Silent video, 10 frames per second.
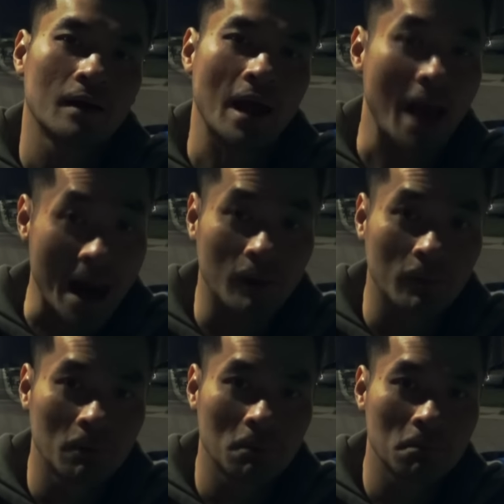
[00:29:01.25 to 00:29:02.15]
Thấy hay không?
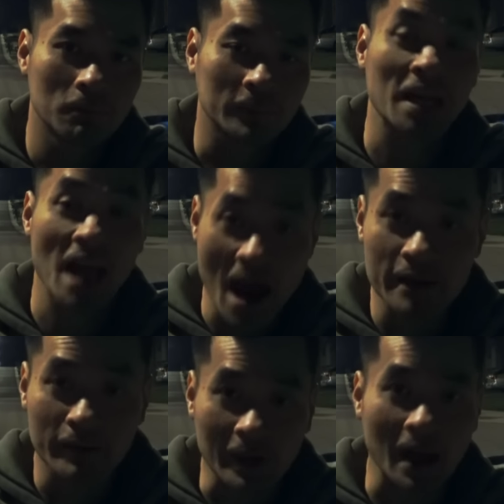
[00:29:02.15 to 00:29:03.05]
Thấy ghê
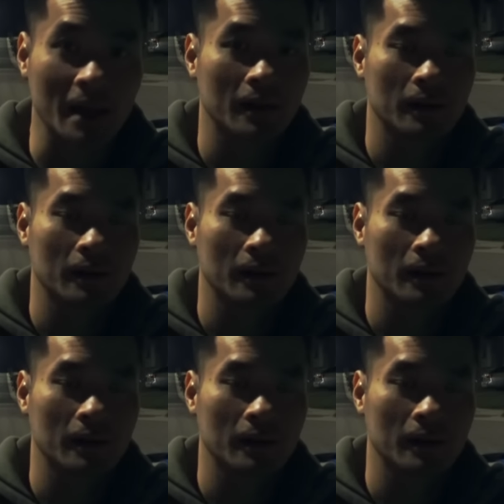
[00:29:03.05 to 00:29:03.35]
chứ không thấy hay.